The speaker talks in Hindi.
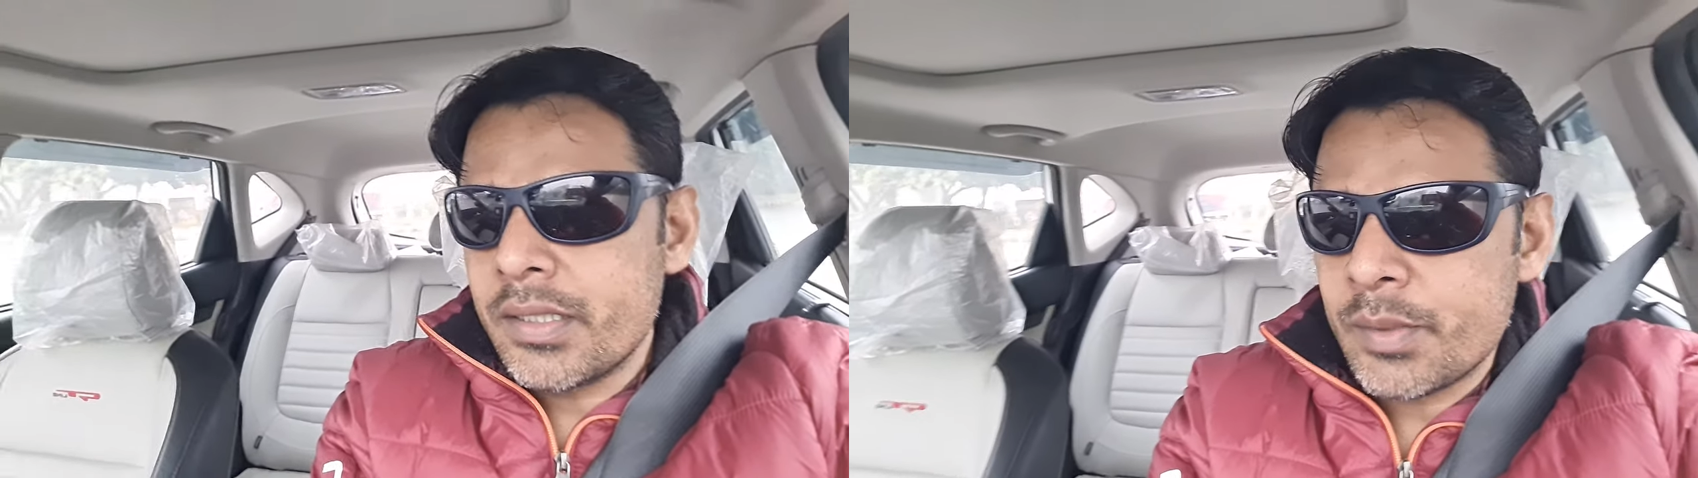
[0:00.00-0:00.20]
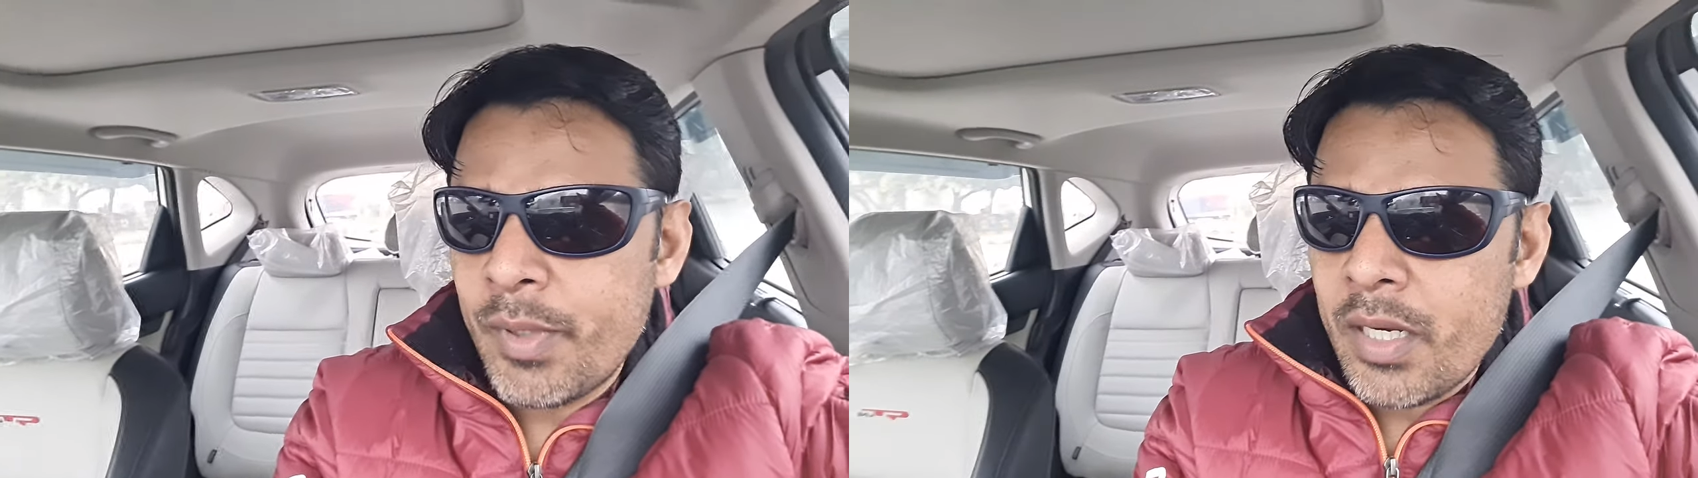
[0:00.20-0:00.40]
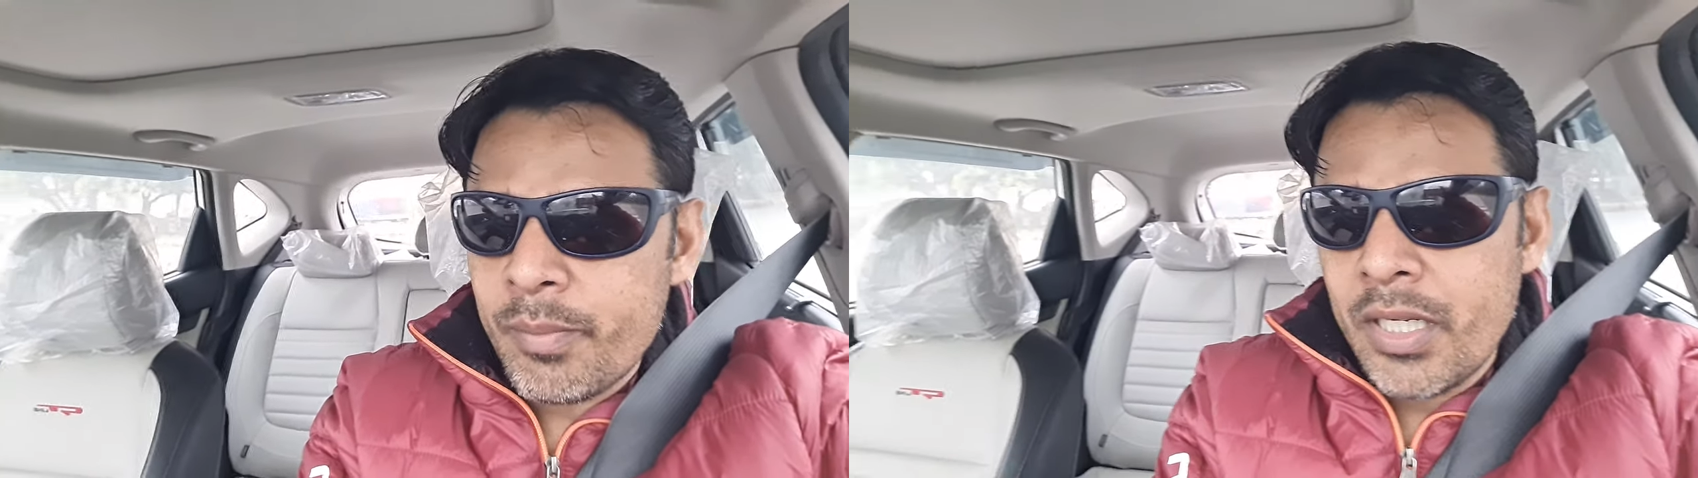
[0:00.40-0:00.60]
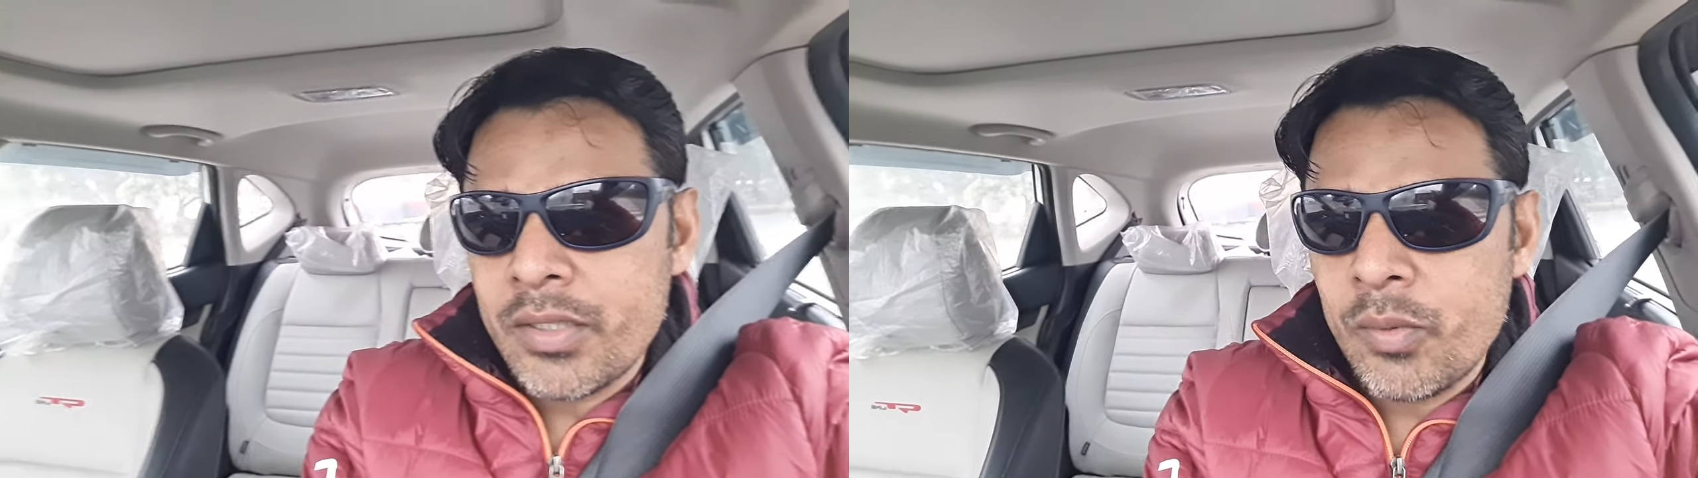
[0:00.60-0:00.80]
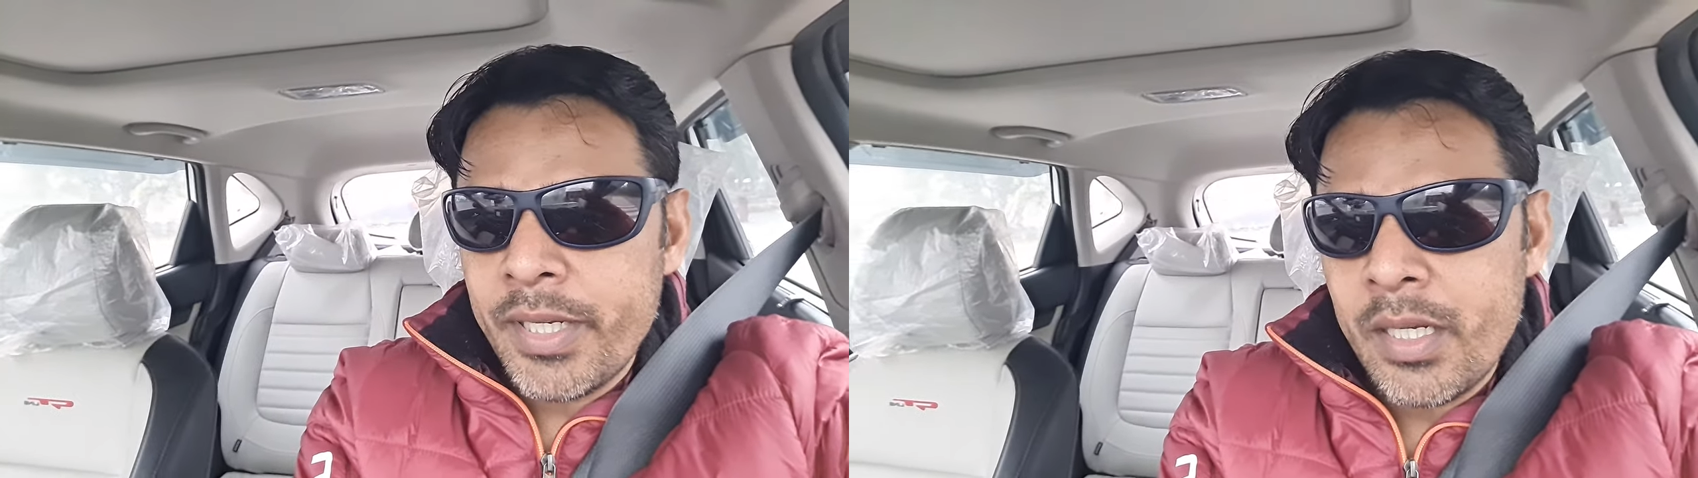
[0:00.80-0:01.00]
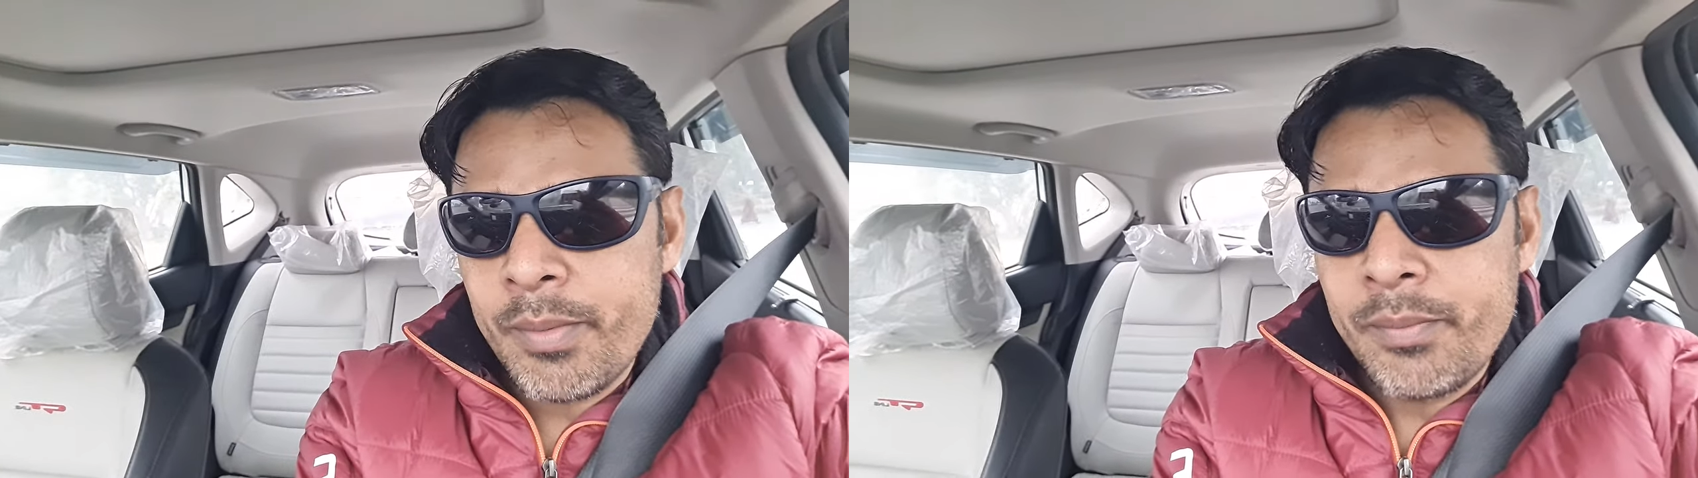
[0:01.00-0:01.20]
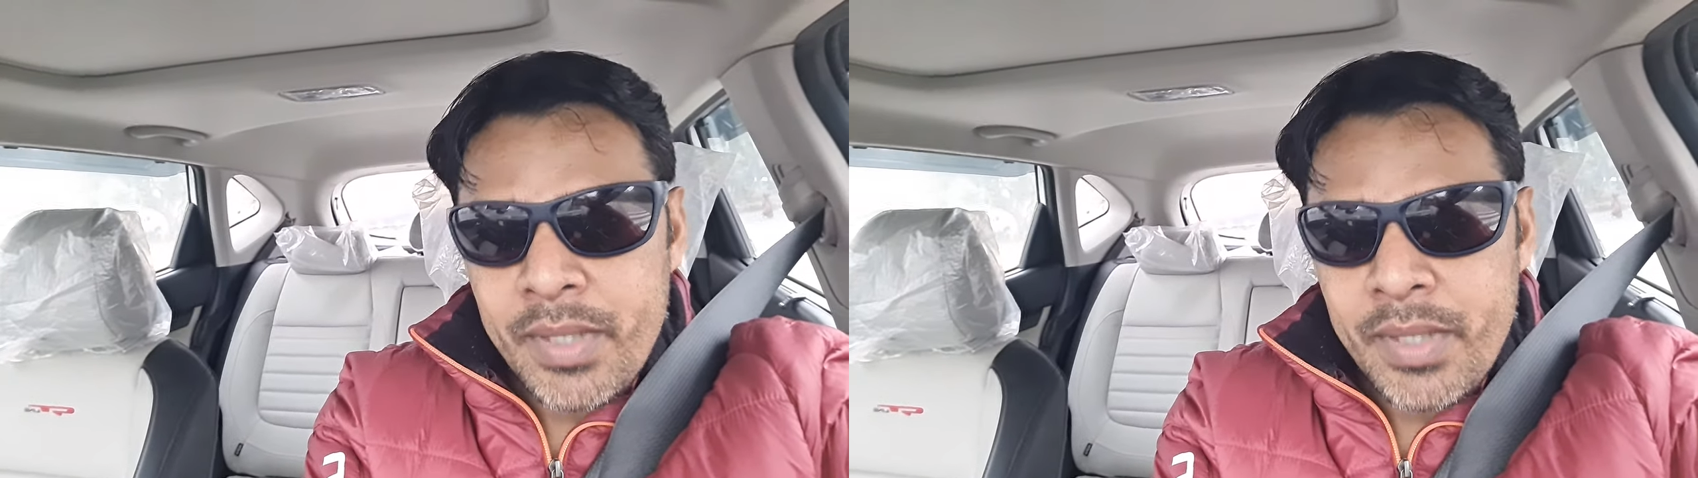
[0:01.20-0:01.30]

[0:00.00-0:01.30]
स्पार्क प्लग तो मैंने अपनी